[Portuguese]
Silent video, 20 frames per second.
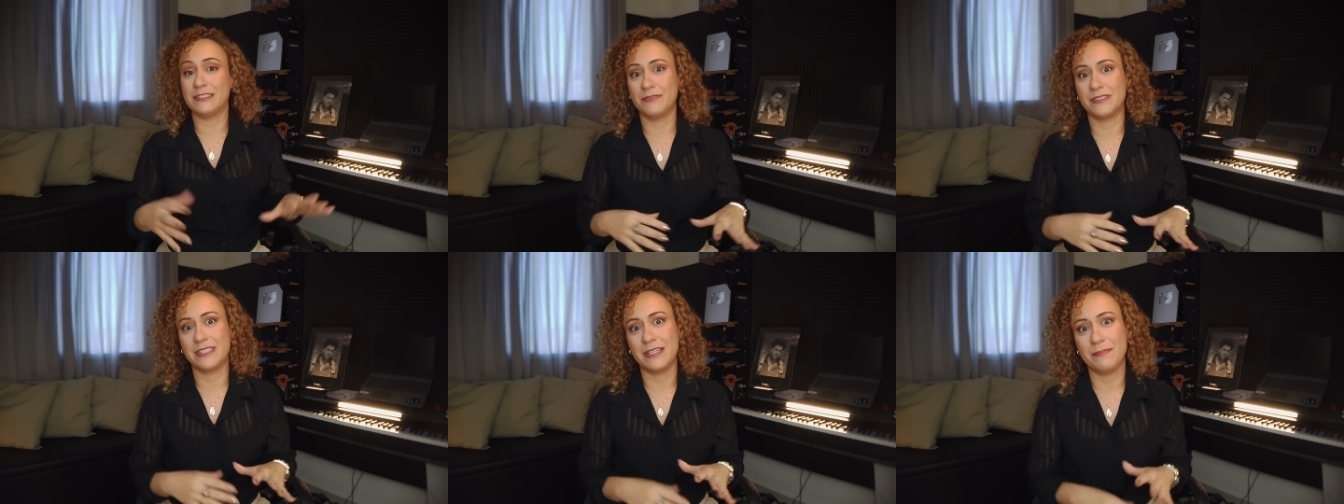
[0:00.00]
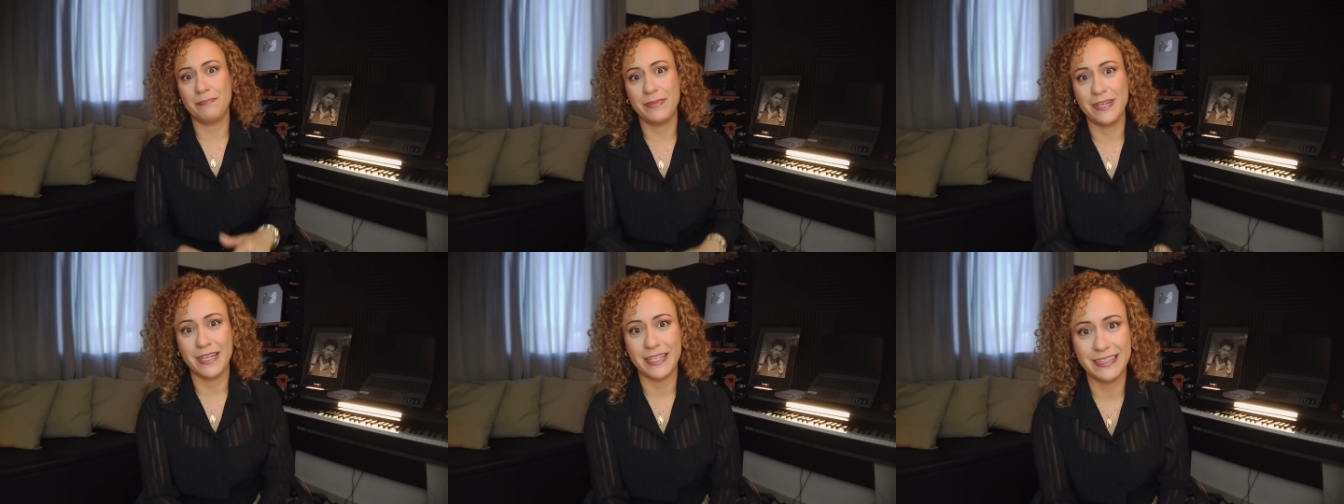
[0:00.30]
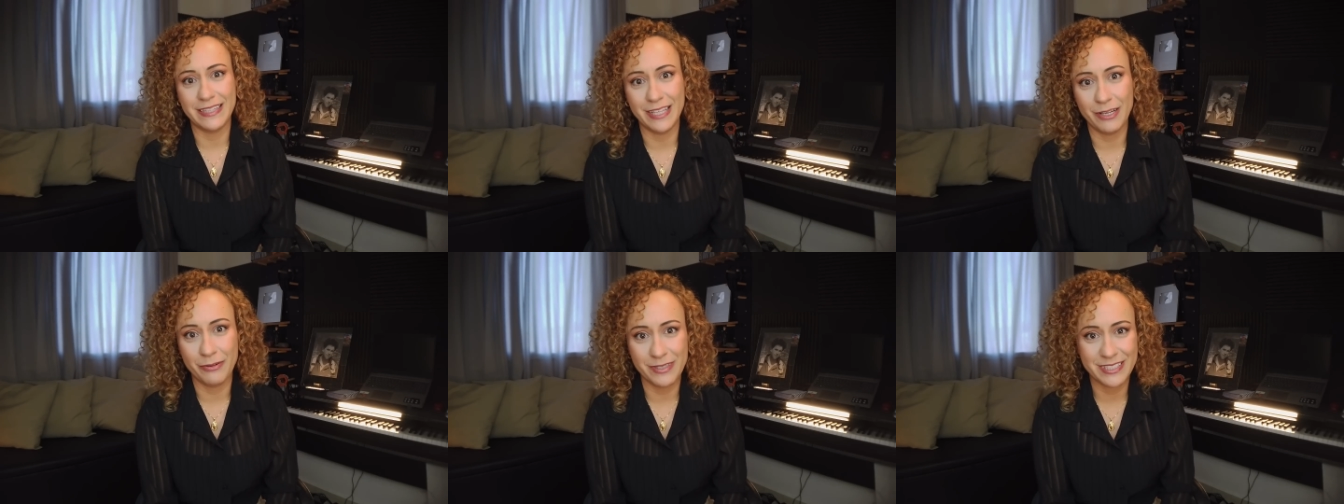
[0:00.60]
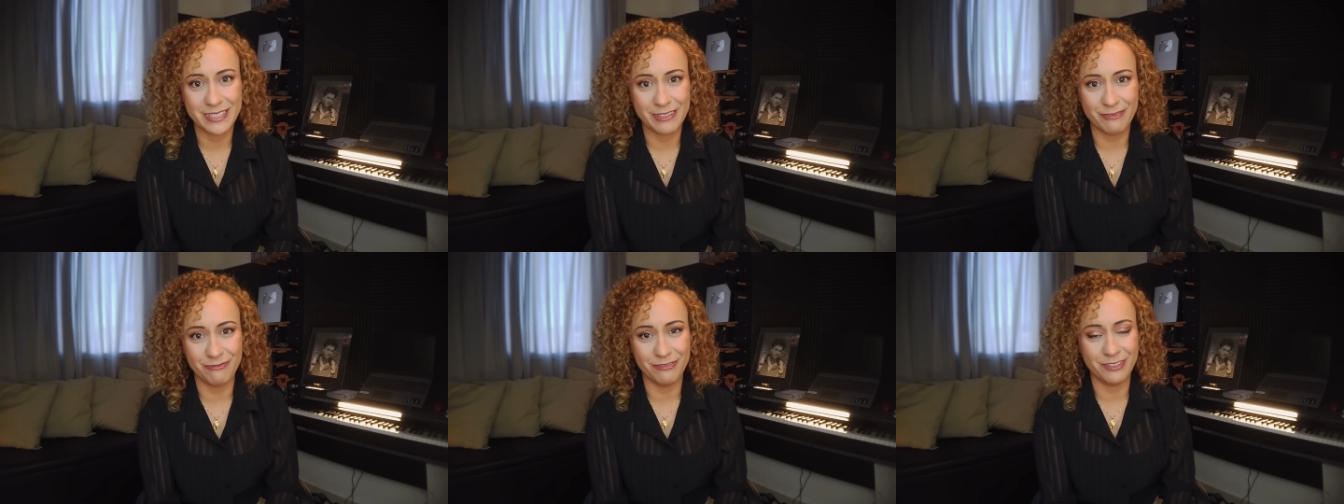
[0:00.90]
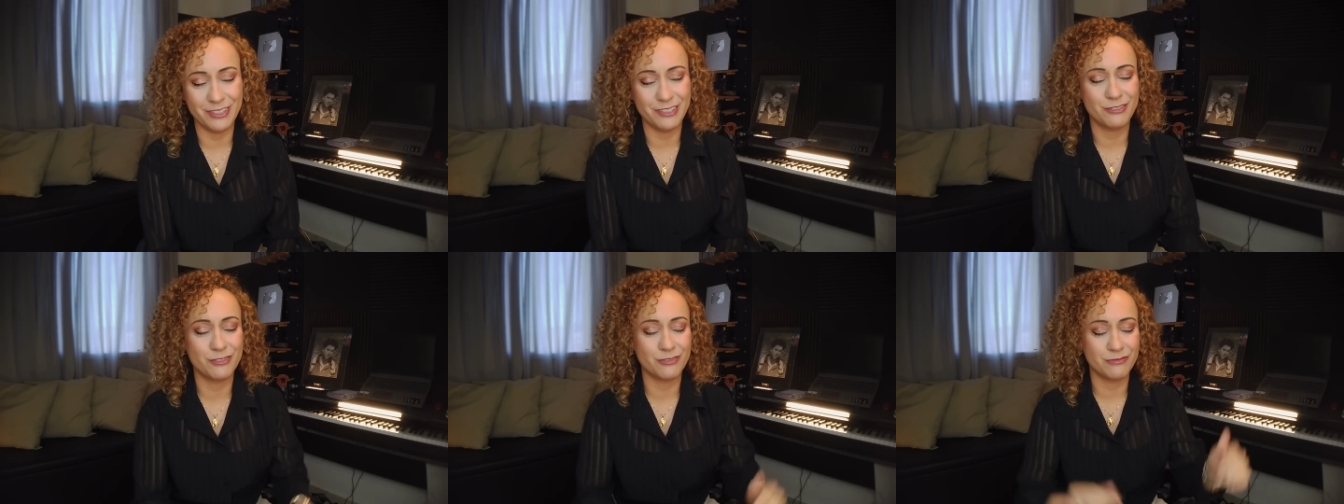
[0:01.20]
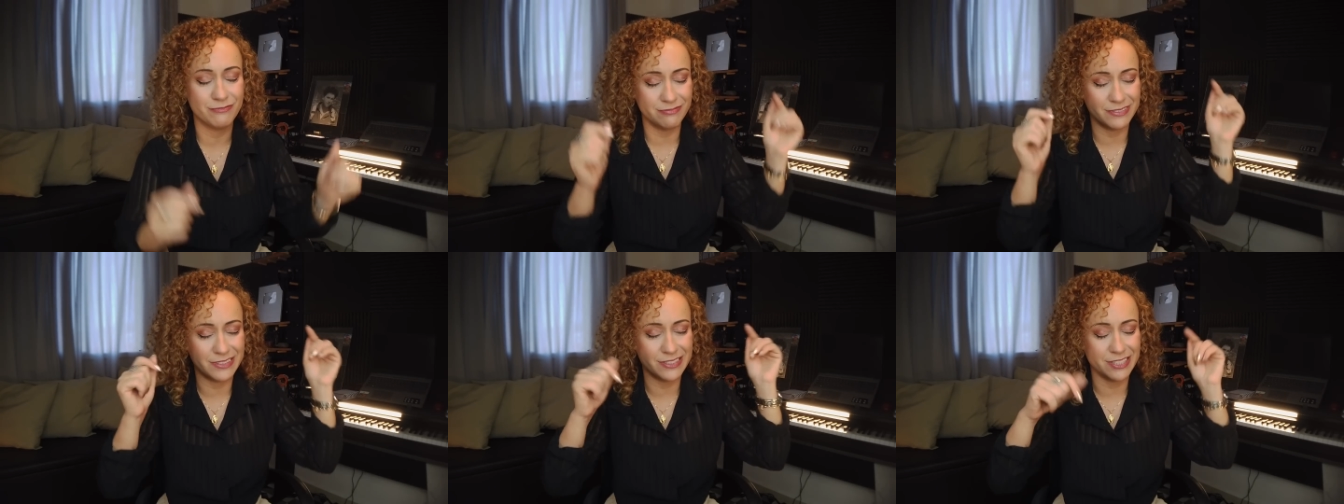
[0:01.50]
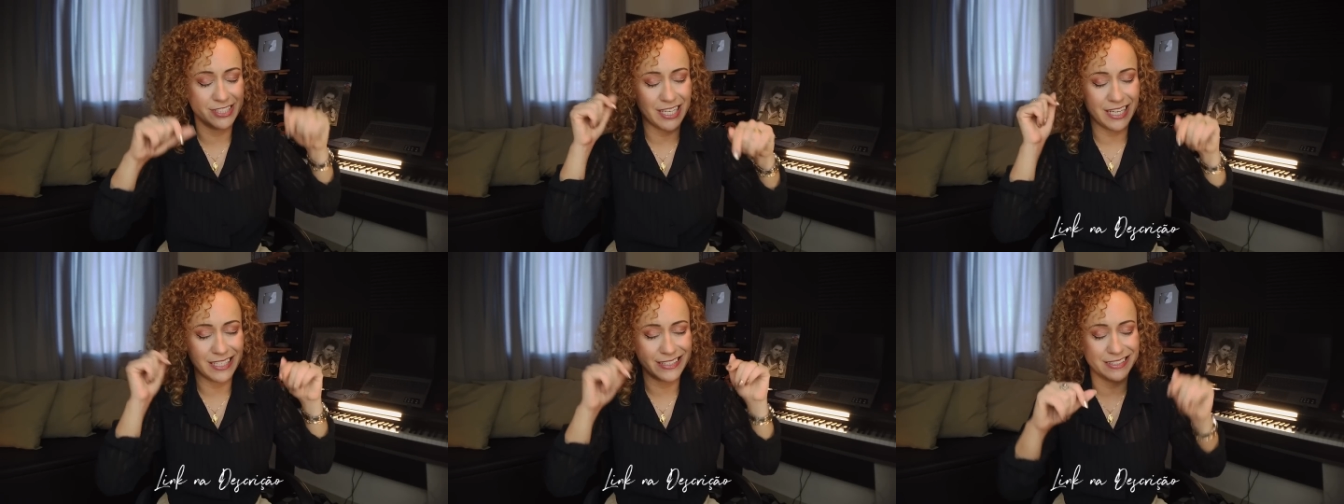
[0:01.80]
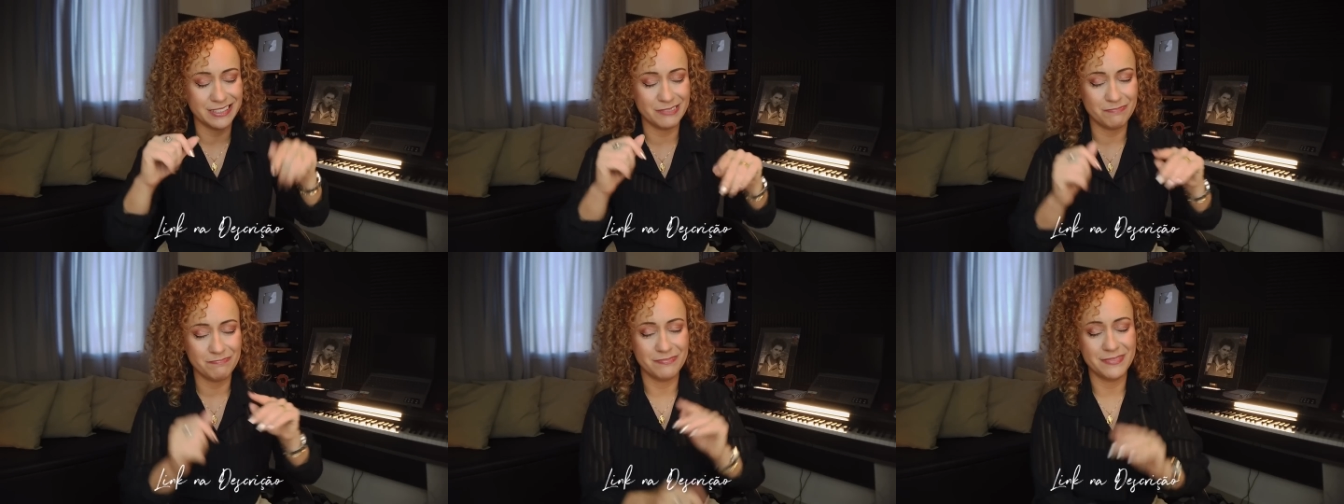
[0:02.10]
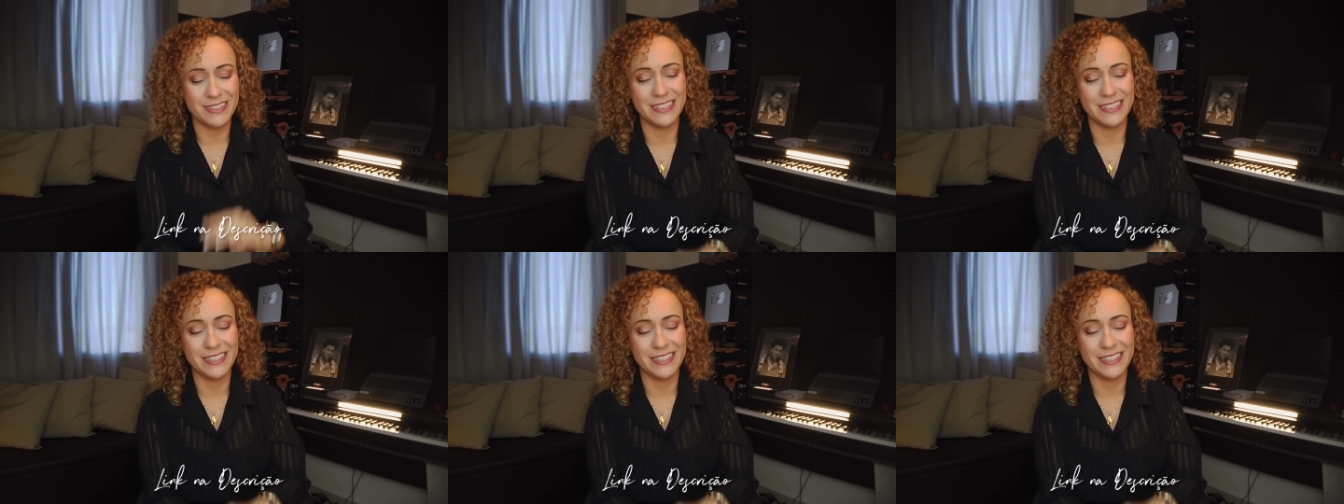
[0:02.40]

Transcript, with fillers: Se você perdeu esse vídeo, vou deixar aqui